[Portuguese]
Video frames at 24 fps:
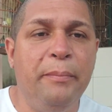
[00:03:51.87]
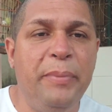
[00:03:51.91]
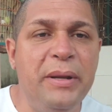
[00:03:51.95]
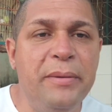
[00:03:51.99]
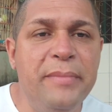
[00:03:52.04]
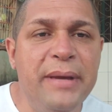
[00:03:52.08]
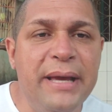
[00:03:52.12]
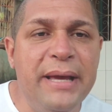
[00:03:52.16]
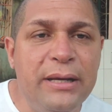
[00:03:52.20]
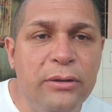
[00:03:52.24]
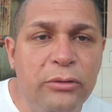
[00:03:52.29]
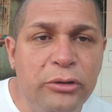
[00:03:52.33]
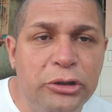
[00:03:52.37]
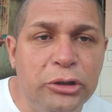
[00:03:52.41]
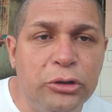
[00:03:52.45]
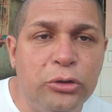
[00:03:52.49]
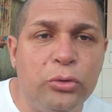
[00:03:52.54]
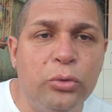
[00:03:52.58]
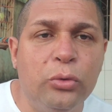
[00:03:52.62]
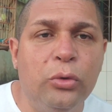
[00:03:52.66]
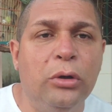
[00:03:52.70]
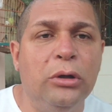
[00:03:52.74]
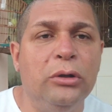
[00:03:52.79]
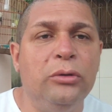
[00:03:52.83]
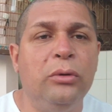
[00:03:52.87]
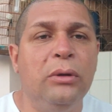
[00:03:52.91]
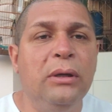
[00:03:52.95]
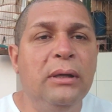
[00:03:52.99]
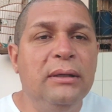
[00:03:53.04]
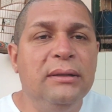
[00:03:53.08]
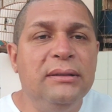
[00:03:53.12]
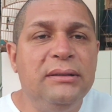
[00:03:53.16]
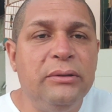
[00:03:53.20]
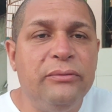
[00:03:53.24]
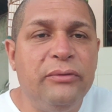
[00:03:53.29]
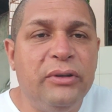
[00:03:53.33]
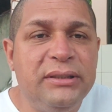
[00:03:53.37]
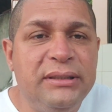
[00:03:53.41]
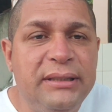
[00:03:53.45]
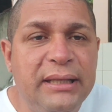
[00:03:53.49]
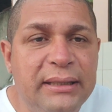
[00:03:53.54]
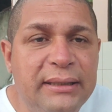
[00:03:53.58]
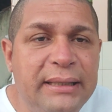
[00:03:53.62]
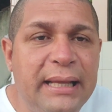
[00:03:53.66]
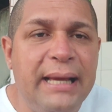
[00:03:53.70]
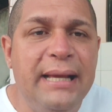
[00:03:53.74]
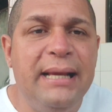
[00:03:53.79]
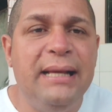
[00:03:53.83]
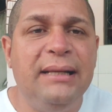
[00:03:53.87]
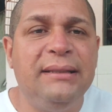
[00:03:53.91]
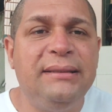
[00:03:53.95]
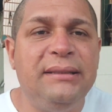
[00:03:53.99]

Primeiro de tudo, se você tem